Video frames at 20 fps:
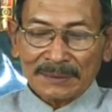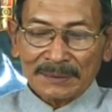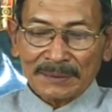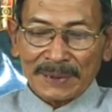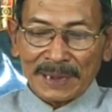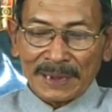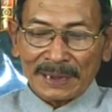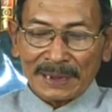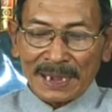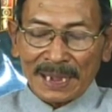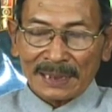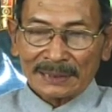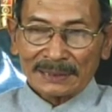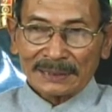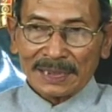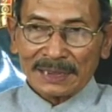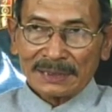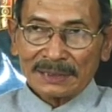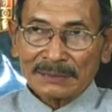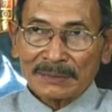baik ke
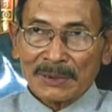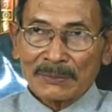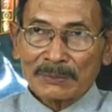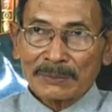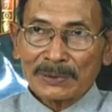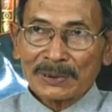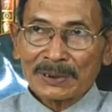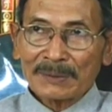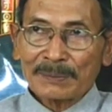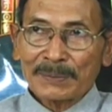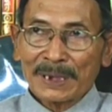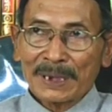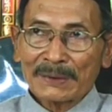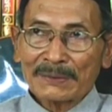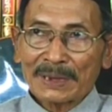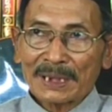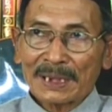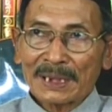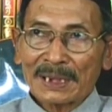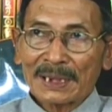atas maupun ke
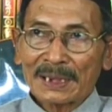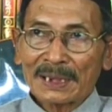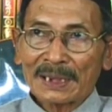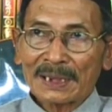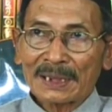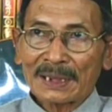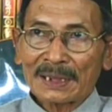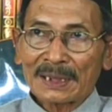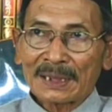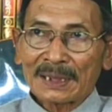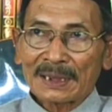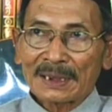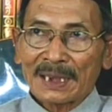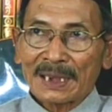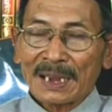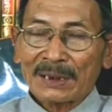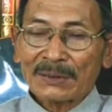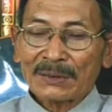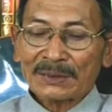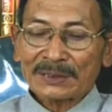bawah.
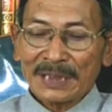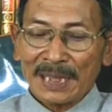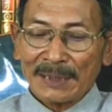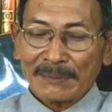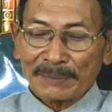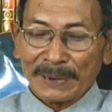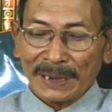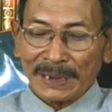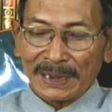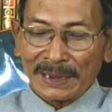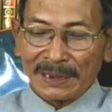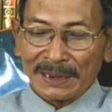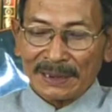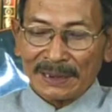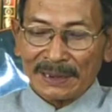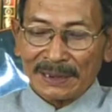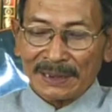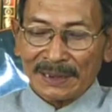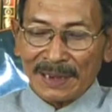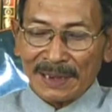Kalau ke samping
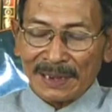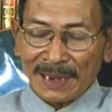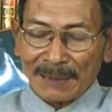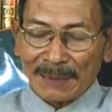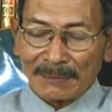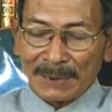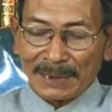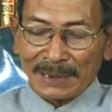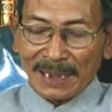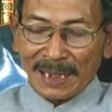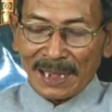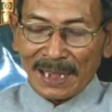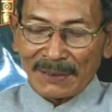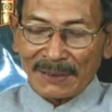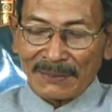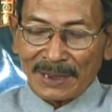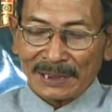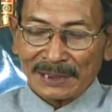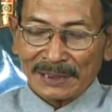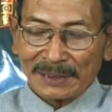ini namanya
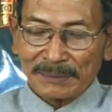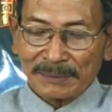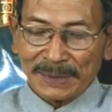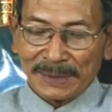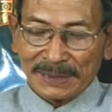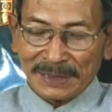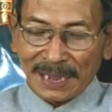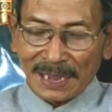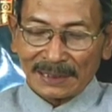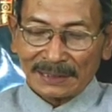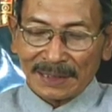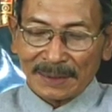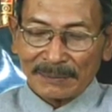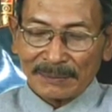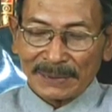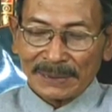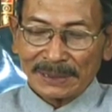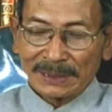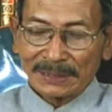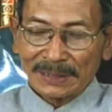hawasi bisa tapi
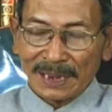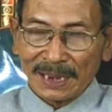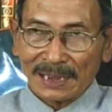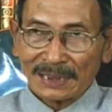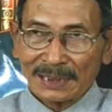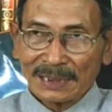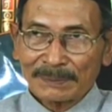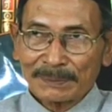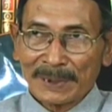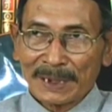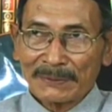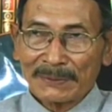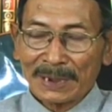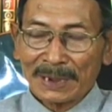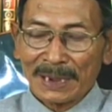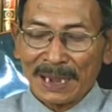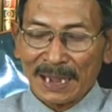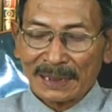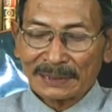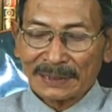setelah ke bawah ke
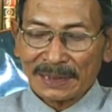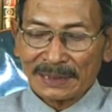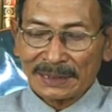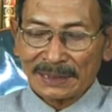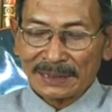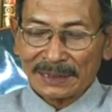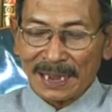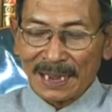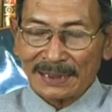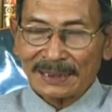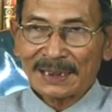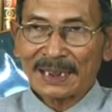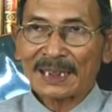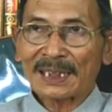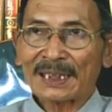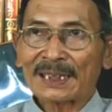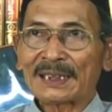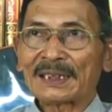atas tidak ada.